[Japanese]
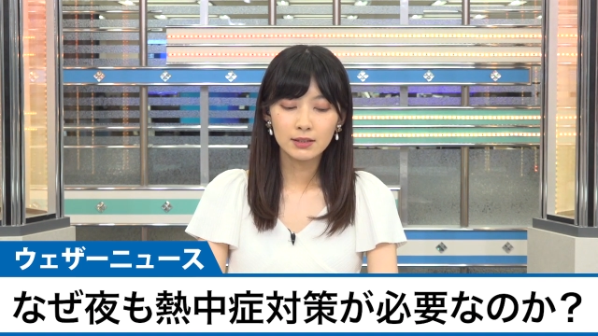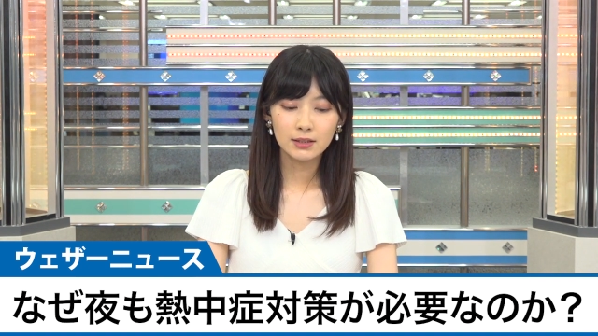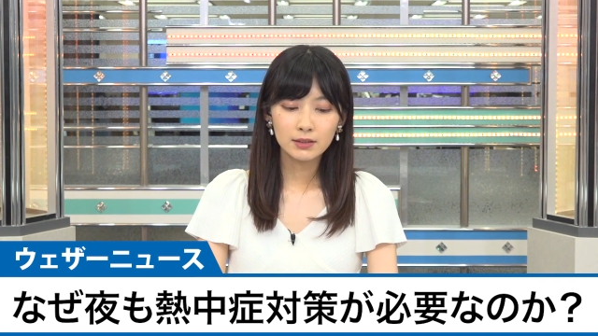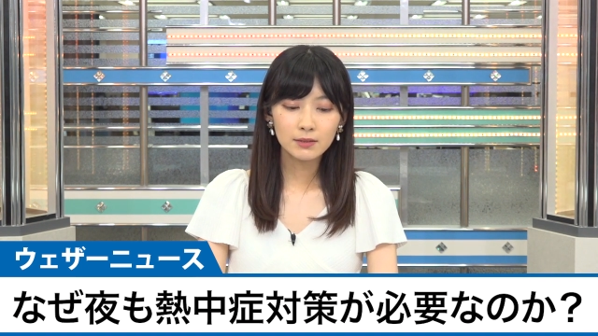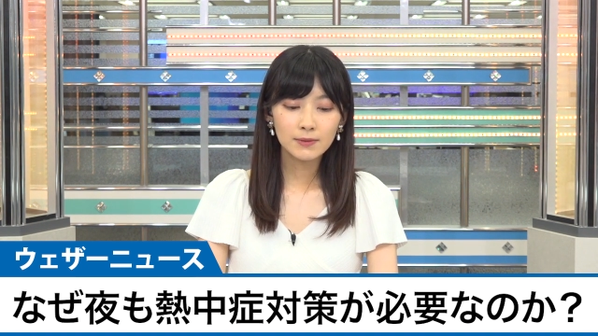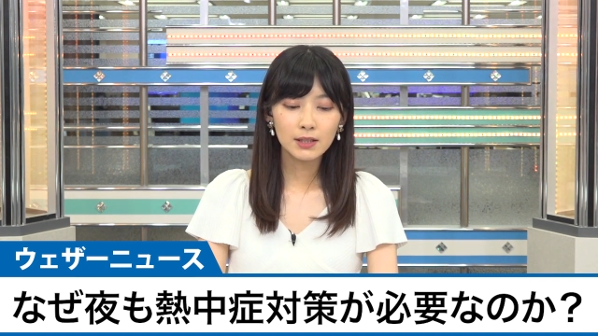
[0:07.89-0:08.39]

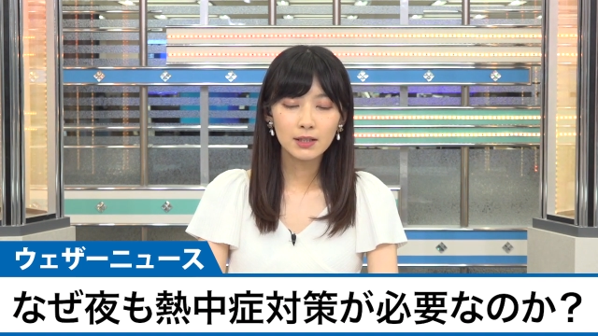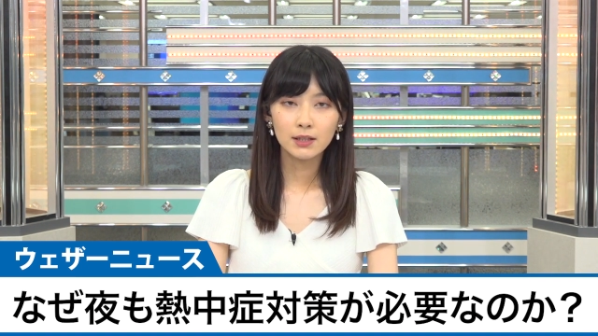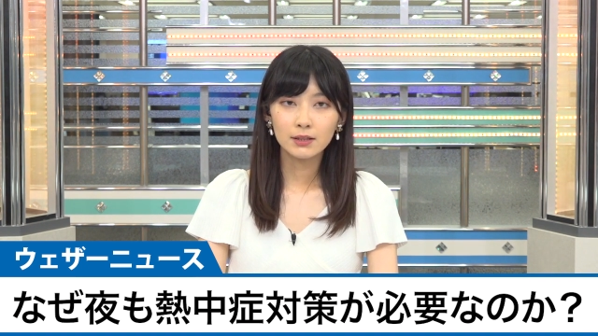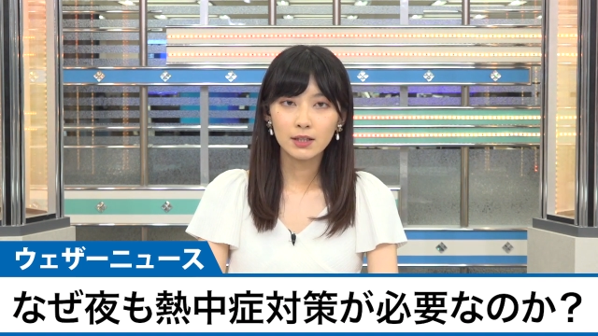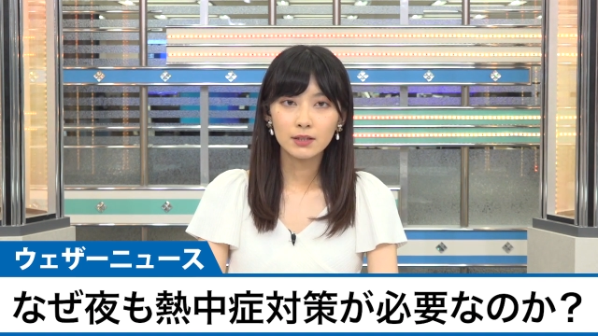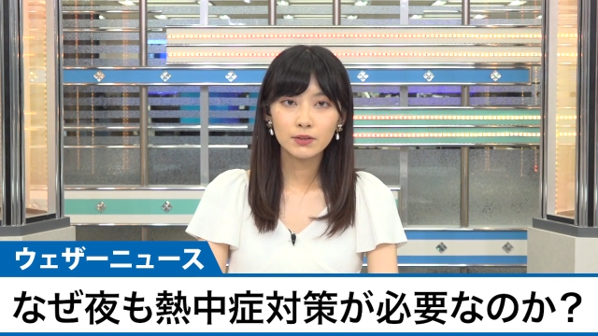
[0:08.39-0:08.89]
実は
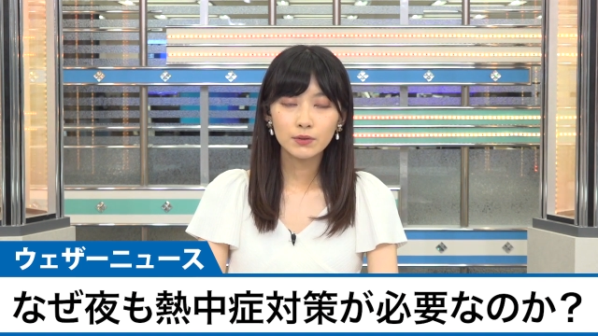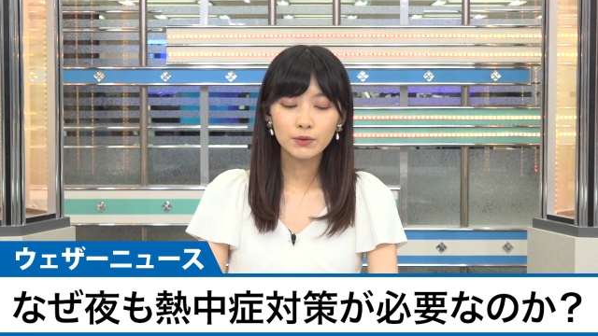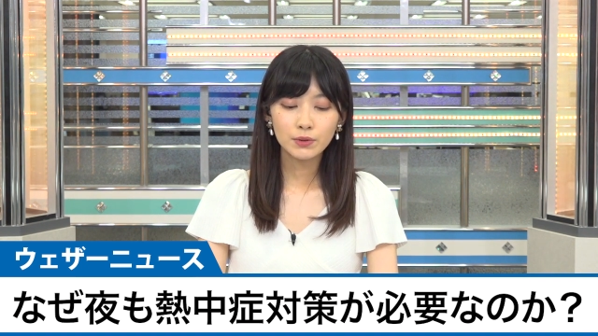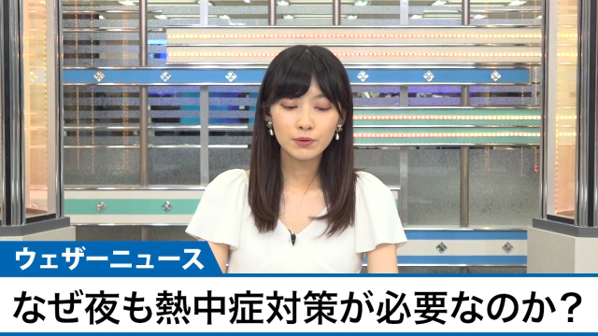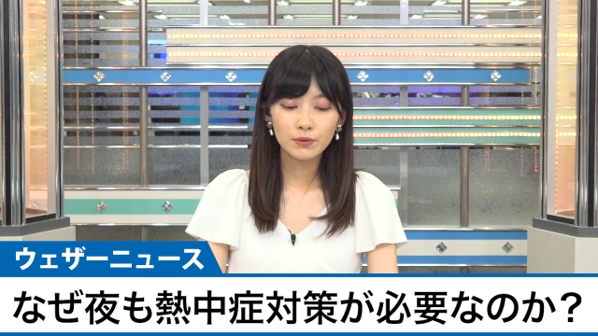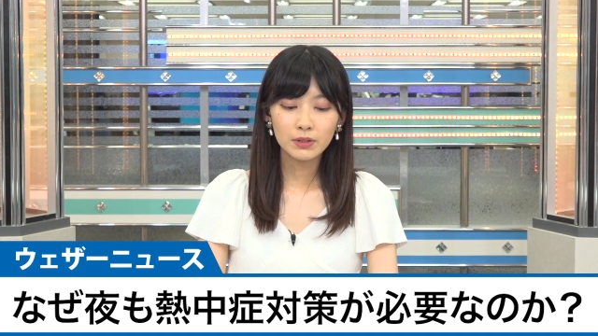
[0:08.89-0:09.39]
熱中
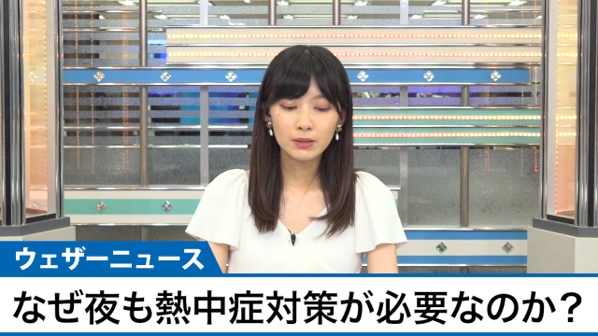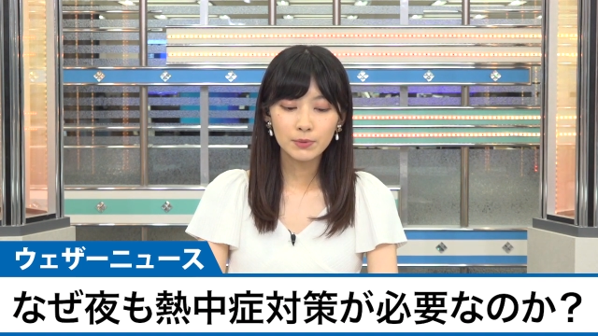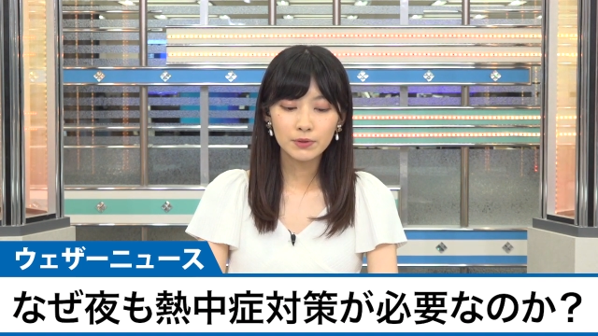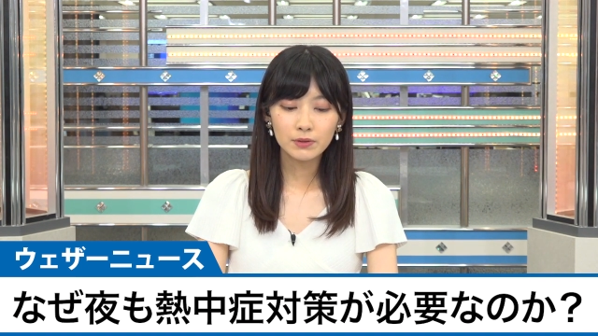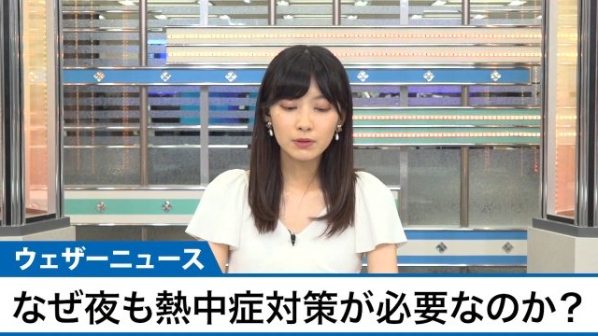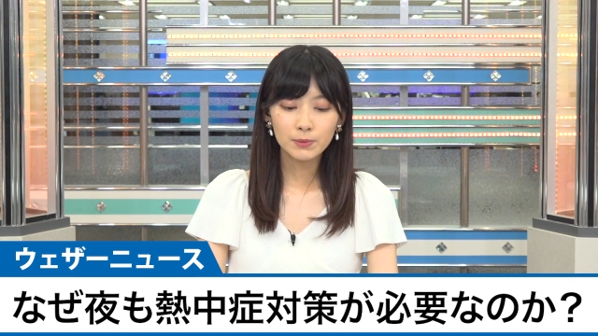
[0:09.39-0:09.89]
症に最
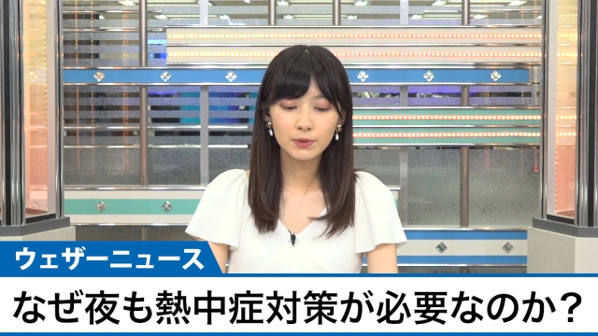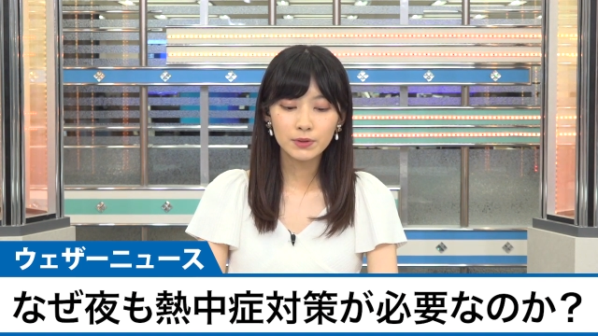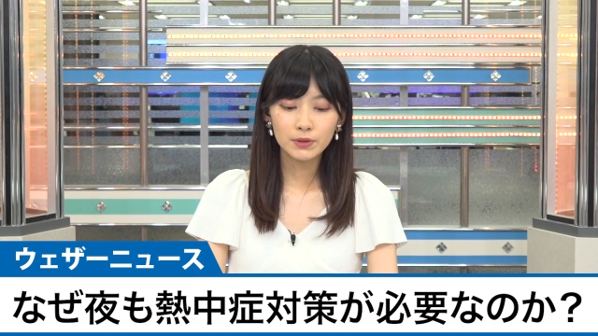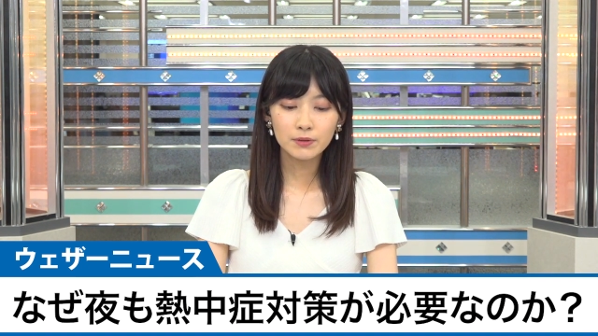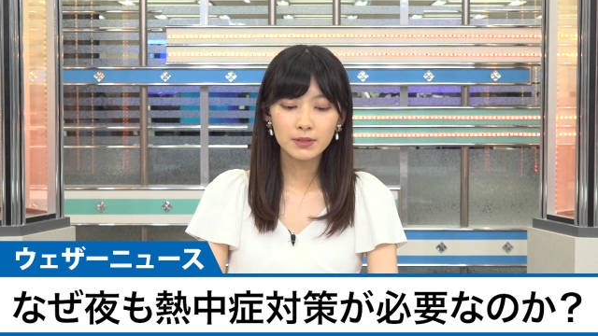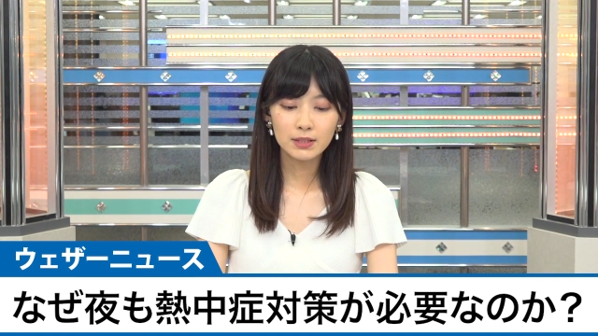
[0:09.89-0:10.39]
も注